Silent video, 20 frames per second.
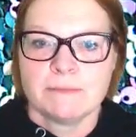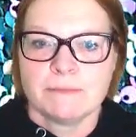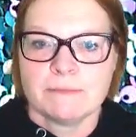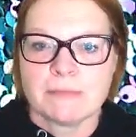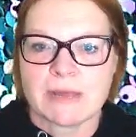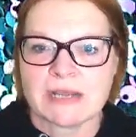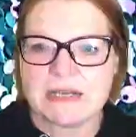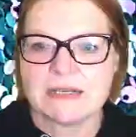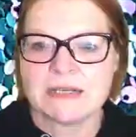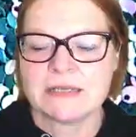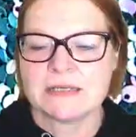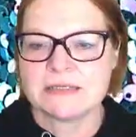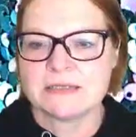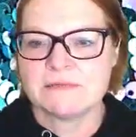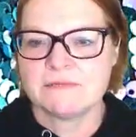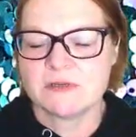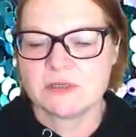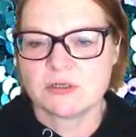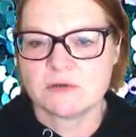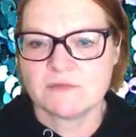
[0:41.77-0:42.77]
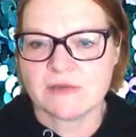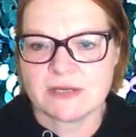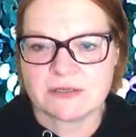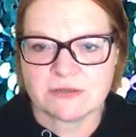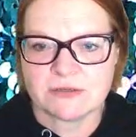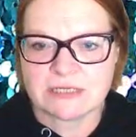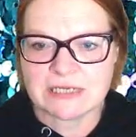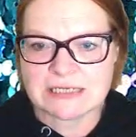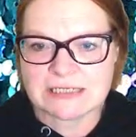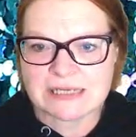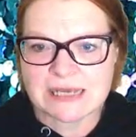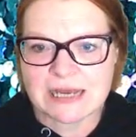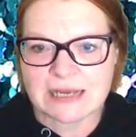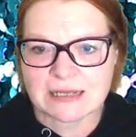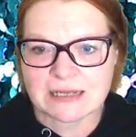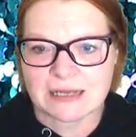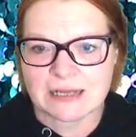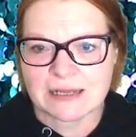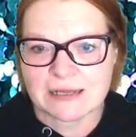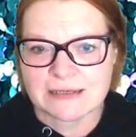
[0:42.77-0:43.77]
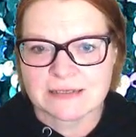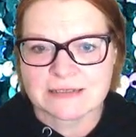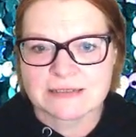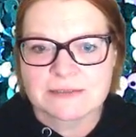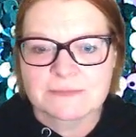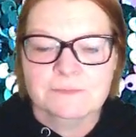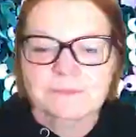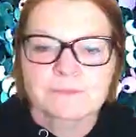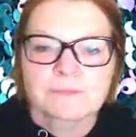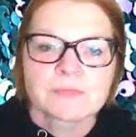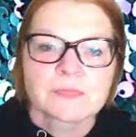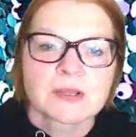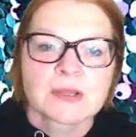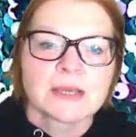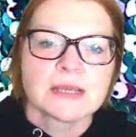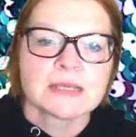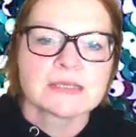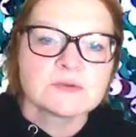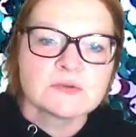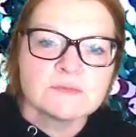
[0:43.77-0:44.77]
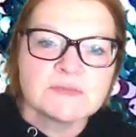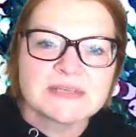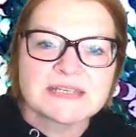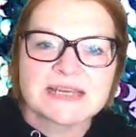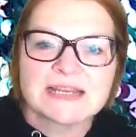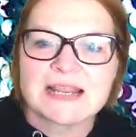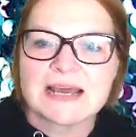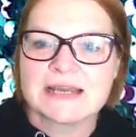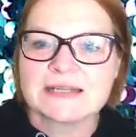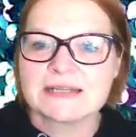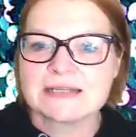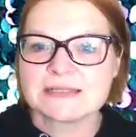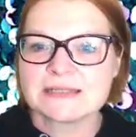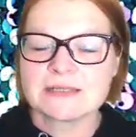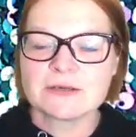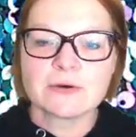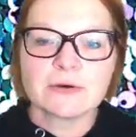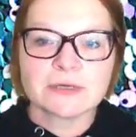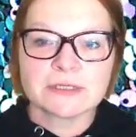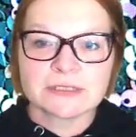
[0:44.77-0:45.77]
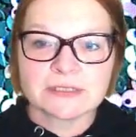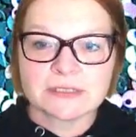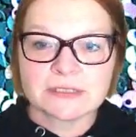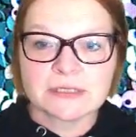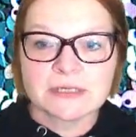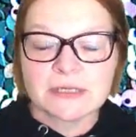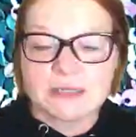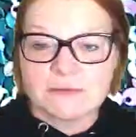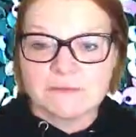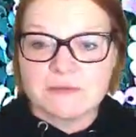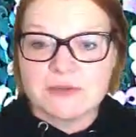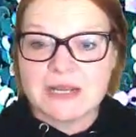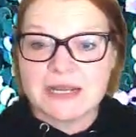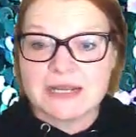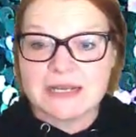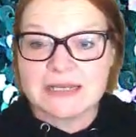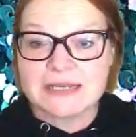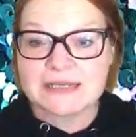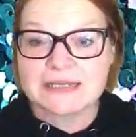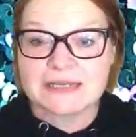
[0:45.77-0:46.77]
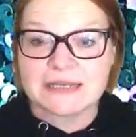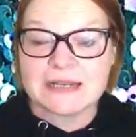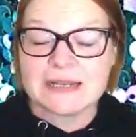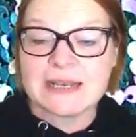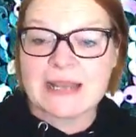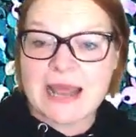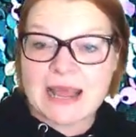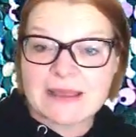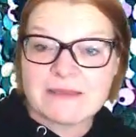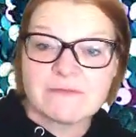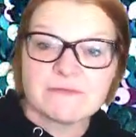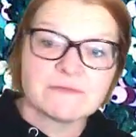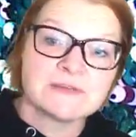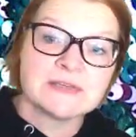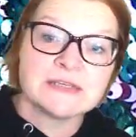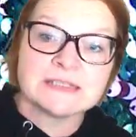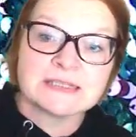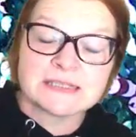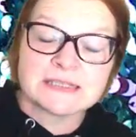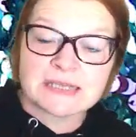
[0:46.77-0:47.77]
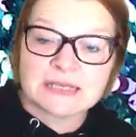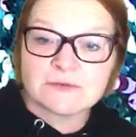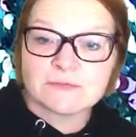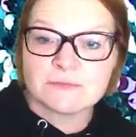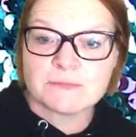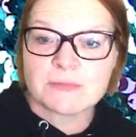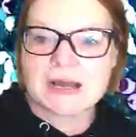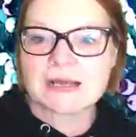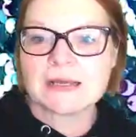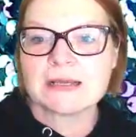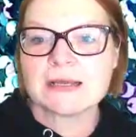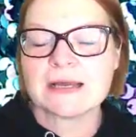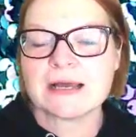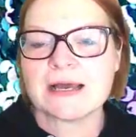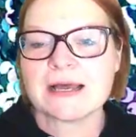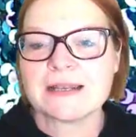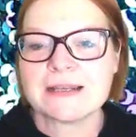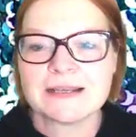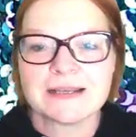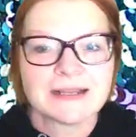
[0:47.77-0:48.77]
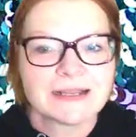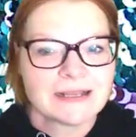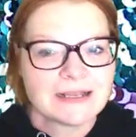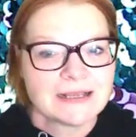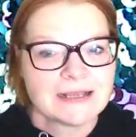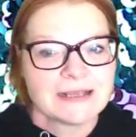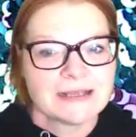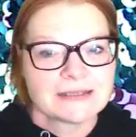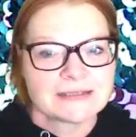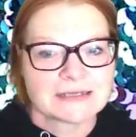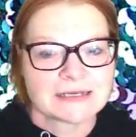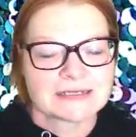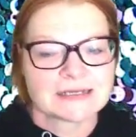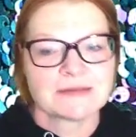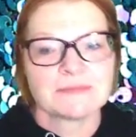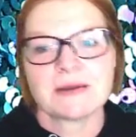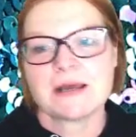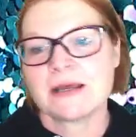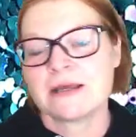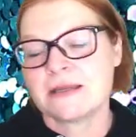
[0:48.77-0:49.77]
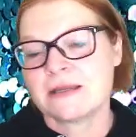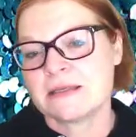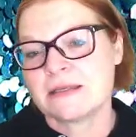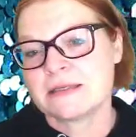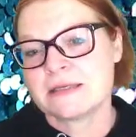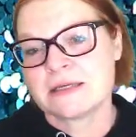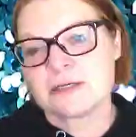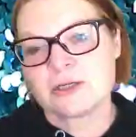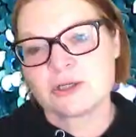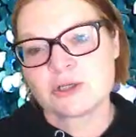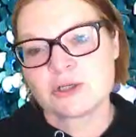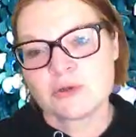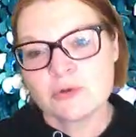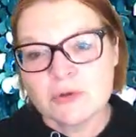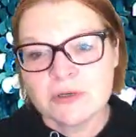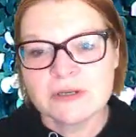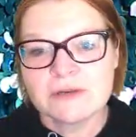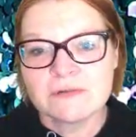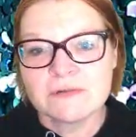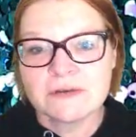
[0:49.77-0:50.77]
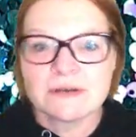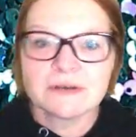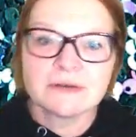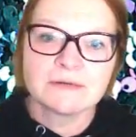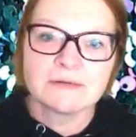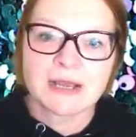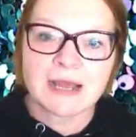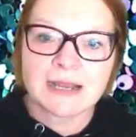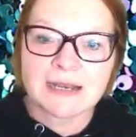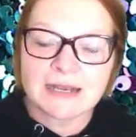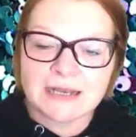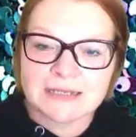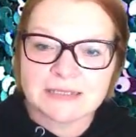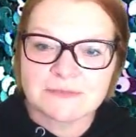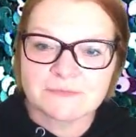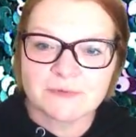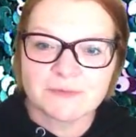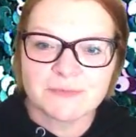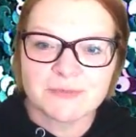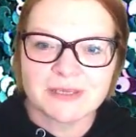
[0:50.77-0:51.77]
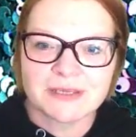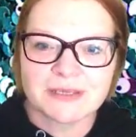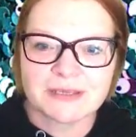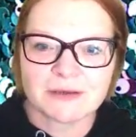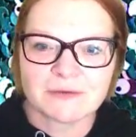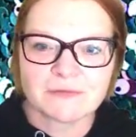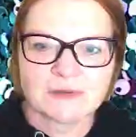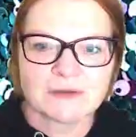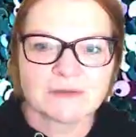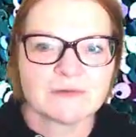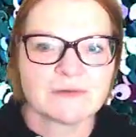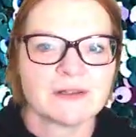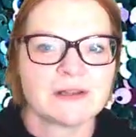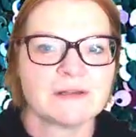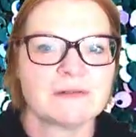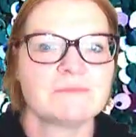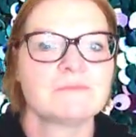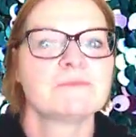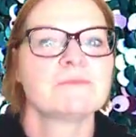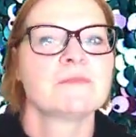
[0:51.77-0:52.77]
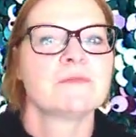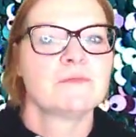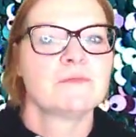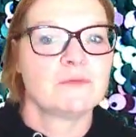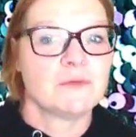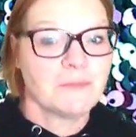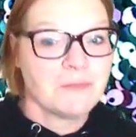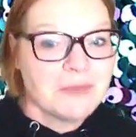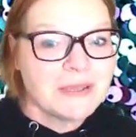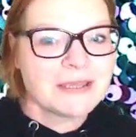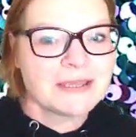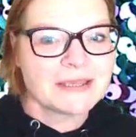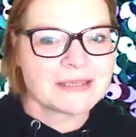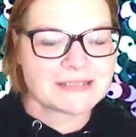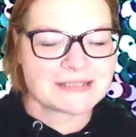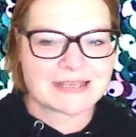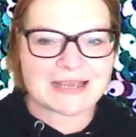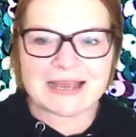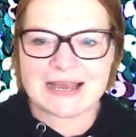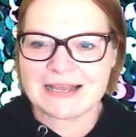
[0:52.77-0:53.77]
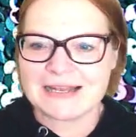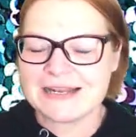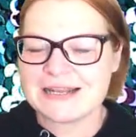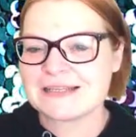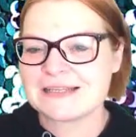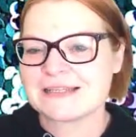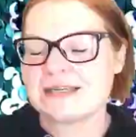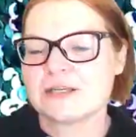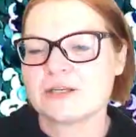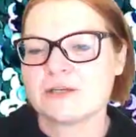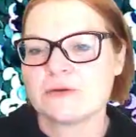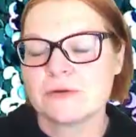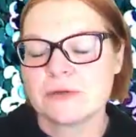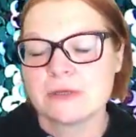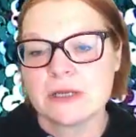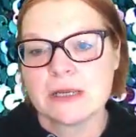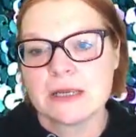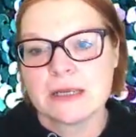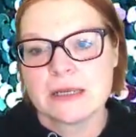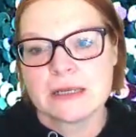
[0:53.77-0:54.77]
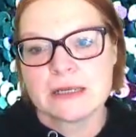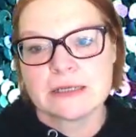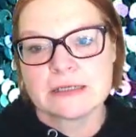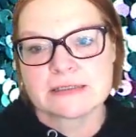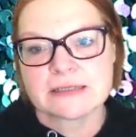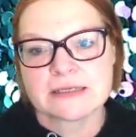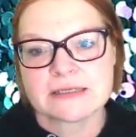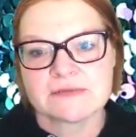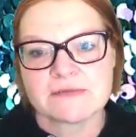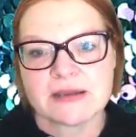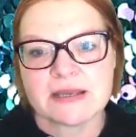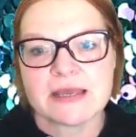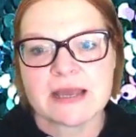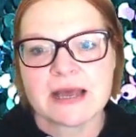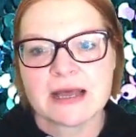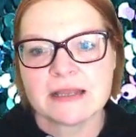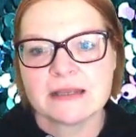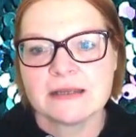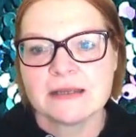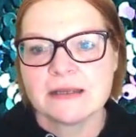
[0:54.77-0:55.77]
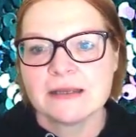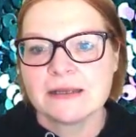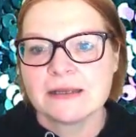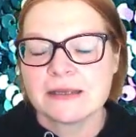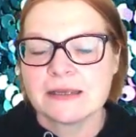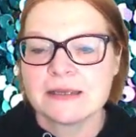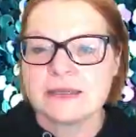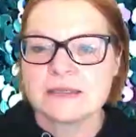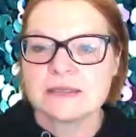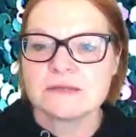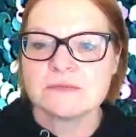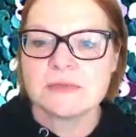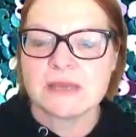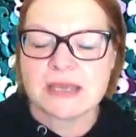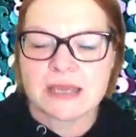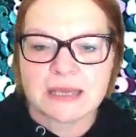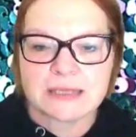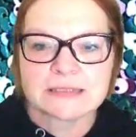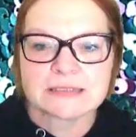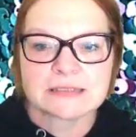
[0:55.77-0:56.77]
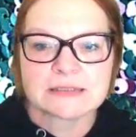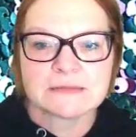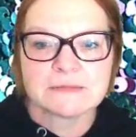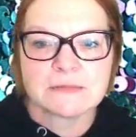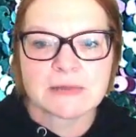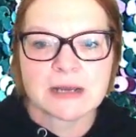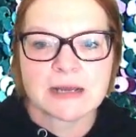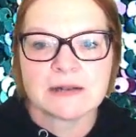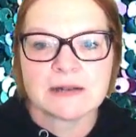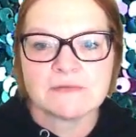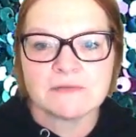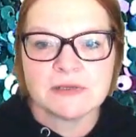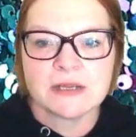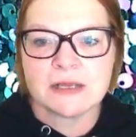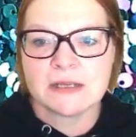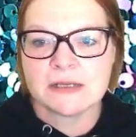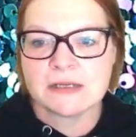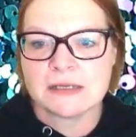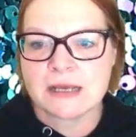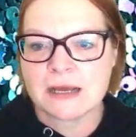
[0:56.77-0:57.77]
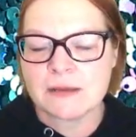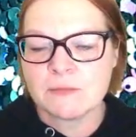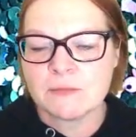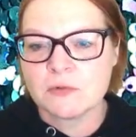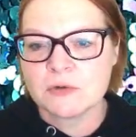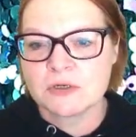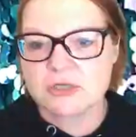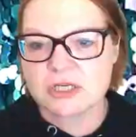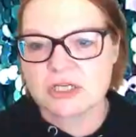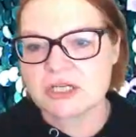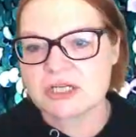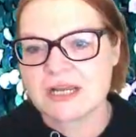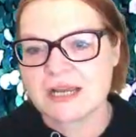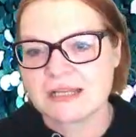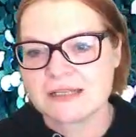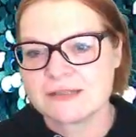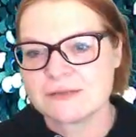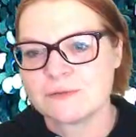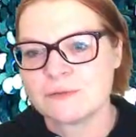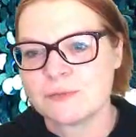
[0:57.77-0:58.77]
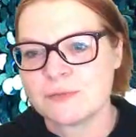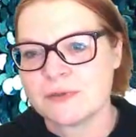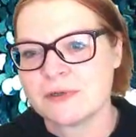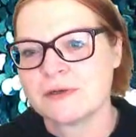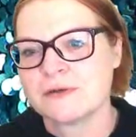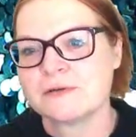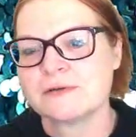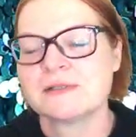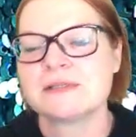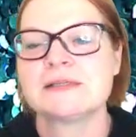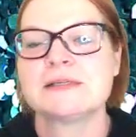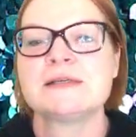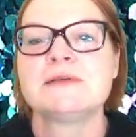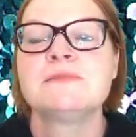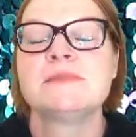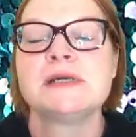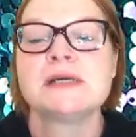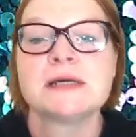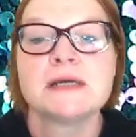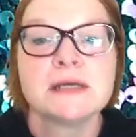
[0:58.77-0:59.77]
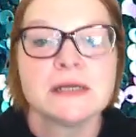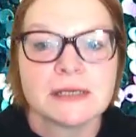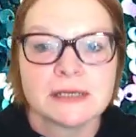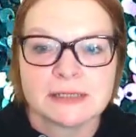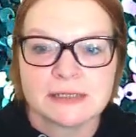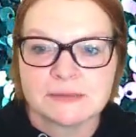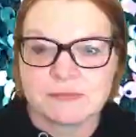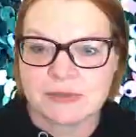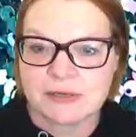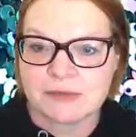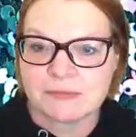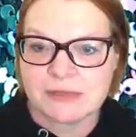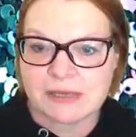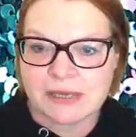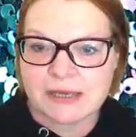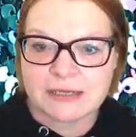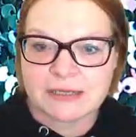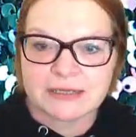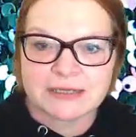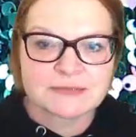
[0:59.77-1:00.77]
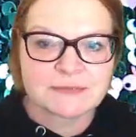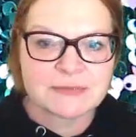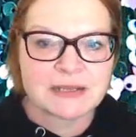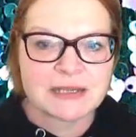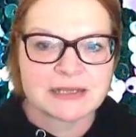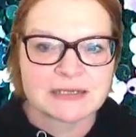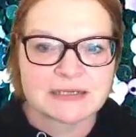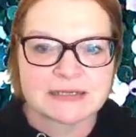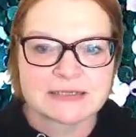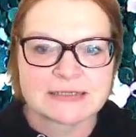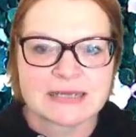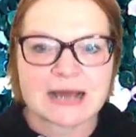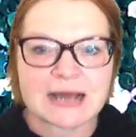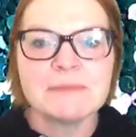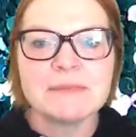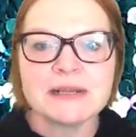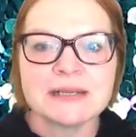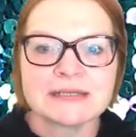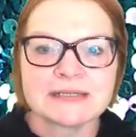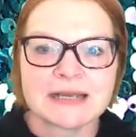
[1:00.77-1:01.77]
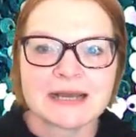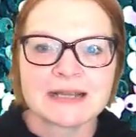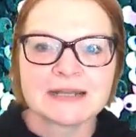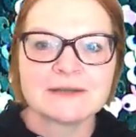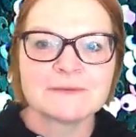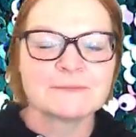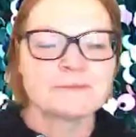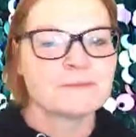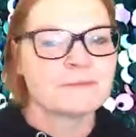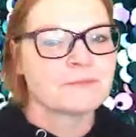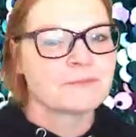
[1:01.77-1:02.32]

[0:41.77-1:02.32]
Mann, sind wir schon weit durch das Jahr gereist. Es tut mir sehr leid, dass ich heute wieder nicht live diese Sendung machen kann. Es hat aber einen sehr schönen Anlass für mich, auf jeden Fall für mich ist der Anlass sehr schön. Seit zwei Jahren gehe ich zum ersten Mal wieder in die Hamburgische Staatsoper und sehe mir die Premiere des Ballettes Hamlet an.